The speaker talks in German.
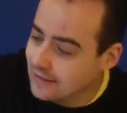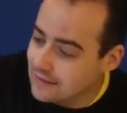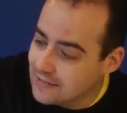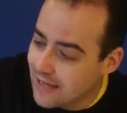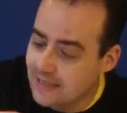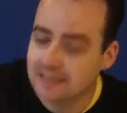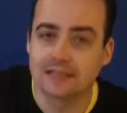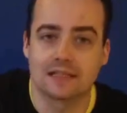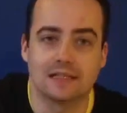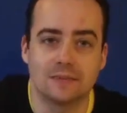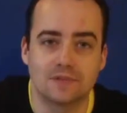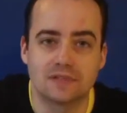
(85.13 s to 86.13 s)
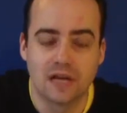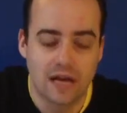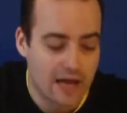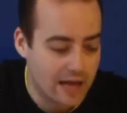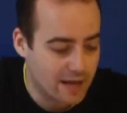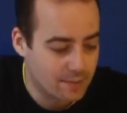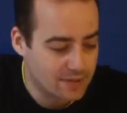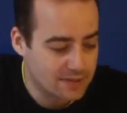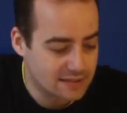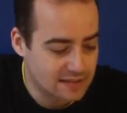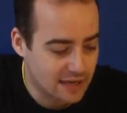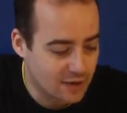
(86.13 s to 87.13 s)
des Antriebs ein
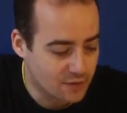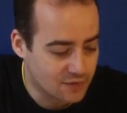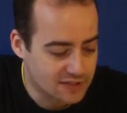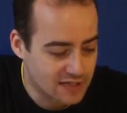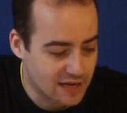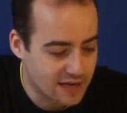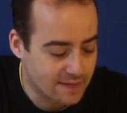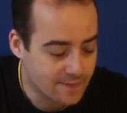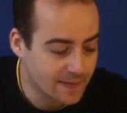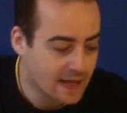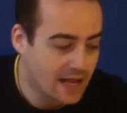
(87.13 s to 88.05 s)
bisschen aufzeigen.